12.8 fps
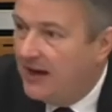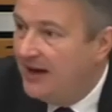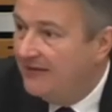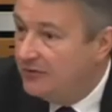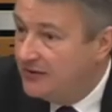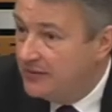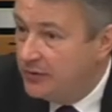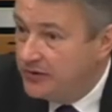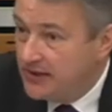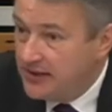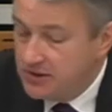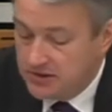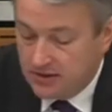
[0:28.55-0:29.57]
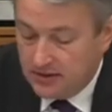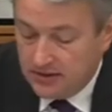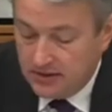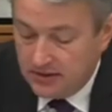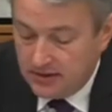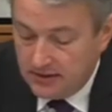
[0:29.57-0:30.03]
à vos témoignages
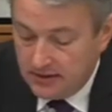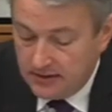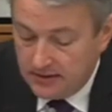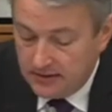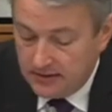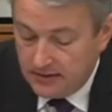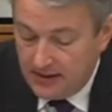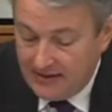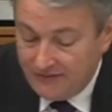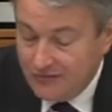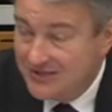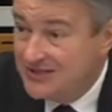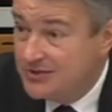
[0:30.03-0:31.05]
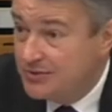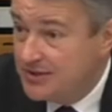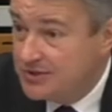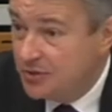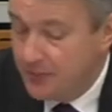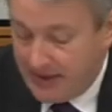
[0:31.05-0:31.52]
euh, à vos
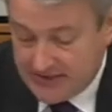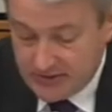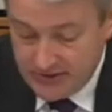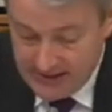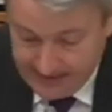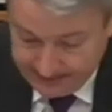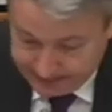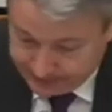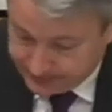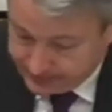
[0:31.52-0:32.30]
situations personnelles